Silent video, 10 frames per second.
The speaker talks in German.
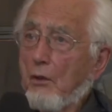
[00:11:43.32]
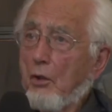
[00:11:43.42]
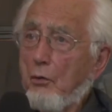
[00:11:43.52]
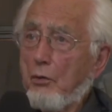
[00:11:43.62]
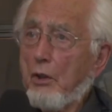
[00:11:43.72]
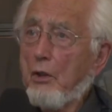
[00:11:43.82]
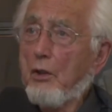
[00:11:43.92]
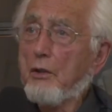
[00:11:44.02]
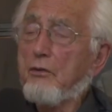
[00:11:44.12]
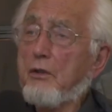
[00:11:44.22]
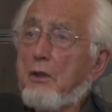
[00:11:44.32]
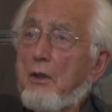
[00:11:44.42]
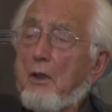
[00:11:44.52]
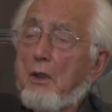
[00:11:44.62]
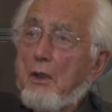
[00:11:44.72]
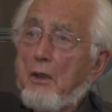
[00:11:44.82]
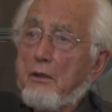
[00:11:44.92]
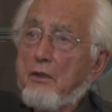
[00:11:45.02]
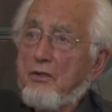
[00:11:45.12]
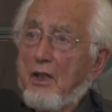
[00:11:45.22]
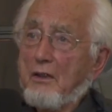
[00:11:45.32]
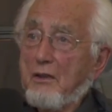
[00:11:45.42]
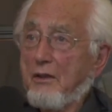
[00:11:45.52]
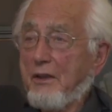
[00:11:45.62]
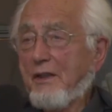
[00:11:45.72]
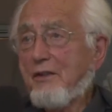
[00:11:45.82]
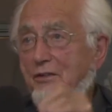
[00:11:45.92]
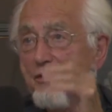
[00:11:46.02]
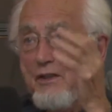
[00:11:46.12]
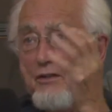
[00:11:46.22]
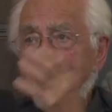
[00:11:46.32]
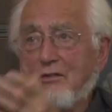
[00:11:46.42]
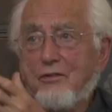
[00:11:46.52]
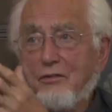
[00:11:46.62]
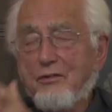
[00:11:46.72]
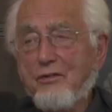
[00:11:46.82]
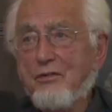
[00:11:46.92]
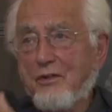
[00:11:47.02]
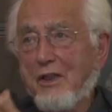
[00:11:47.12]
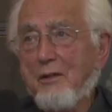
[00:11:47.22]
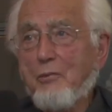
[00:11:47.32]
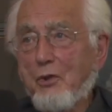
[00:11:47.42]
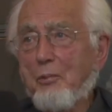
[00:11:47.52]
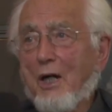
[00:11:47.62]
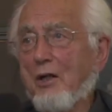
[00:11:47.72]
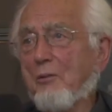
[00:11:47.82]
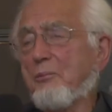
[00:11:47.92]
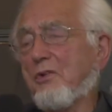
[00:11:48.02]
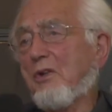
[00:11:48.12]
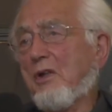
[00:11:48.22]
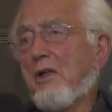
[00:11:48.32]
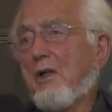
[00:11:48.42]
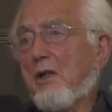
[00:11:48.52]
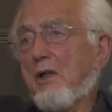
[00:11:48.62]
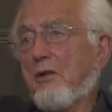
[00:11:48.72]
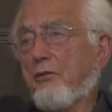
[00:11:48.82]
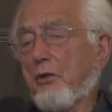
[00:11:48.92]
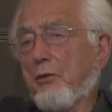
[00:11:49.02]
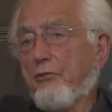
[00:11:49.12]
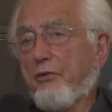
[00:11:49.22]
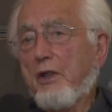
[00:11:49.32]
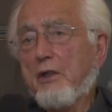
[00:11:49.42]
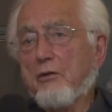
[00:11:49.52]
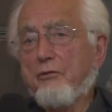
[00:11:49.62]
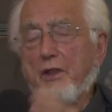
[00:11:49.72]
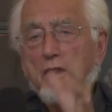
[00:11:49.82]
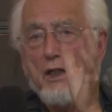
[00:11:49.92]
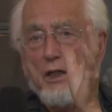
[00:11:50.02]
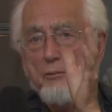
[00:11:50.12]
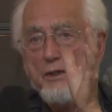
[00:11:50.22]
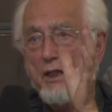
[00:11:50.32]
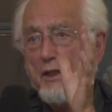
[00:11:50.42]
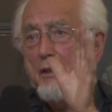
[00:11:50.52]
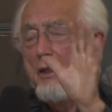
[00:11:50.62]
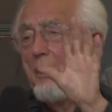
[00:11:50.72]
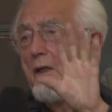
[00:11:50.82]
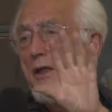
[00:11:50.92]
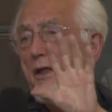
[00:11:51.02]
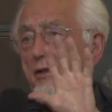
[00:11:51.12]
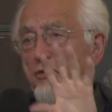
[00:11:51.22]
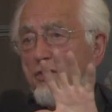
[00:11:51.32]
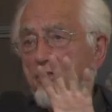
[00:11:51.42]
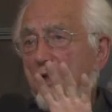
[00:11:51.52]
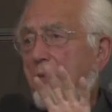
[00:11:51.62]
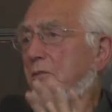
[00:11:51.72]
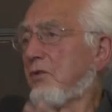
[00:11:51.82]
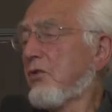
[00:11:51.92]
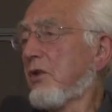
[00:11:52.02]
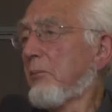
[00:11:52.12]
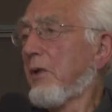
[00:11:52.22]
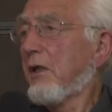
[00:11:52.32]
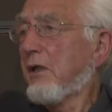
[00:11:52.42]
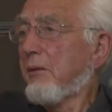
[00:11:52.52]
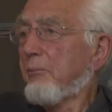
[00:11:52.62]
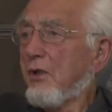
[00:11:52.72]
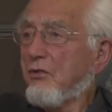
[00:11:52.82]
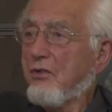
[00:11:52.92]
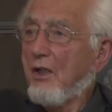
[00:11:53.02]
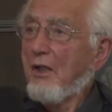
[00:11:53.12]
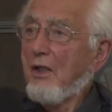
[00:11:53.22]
kluge Leute, Sie sagten, ist dieses System überhaupt reformfähig? Und wir kamen dann insgesamt zu dem Ergebnis,